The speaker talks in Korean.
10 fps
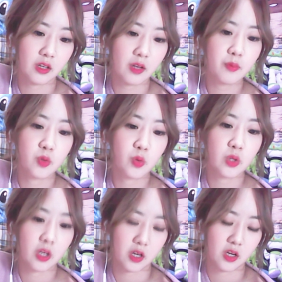하면
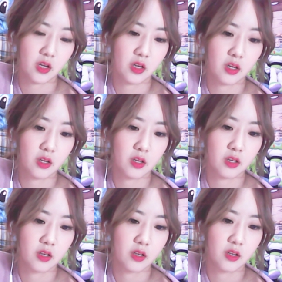좋으니까.
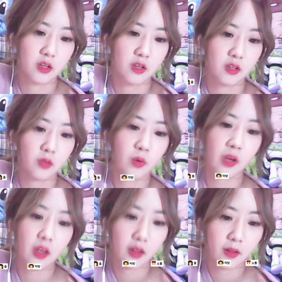노래?